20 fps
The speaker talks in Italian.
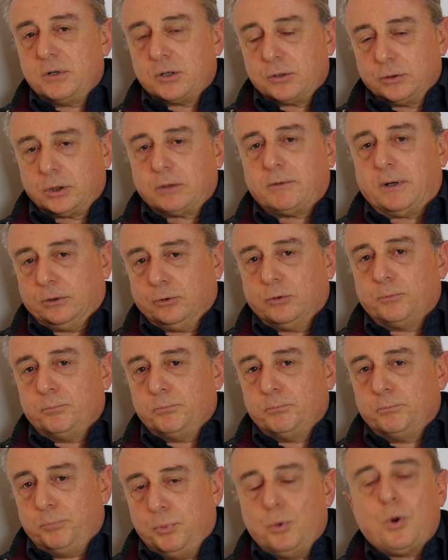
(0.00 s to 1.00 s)
mi sono trovato
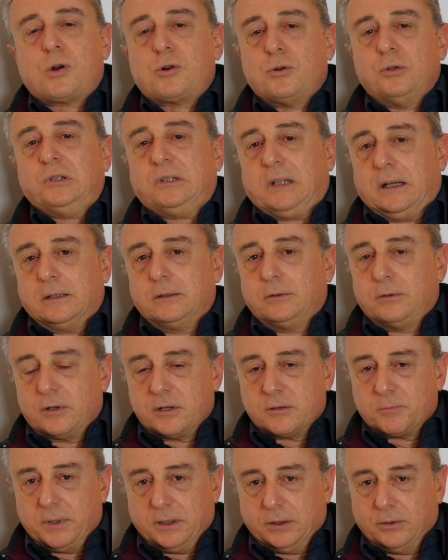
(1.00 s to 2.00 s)
più a contatto
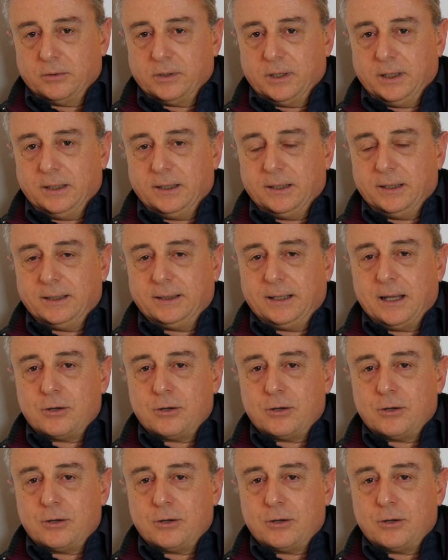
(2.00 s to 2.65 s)
rispetto che,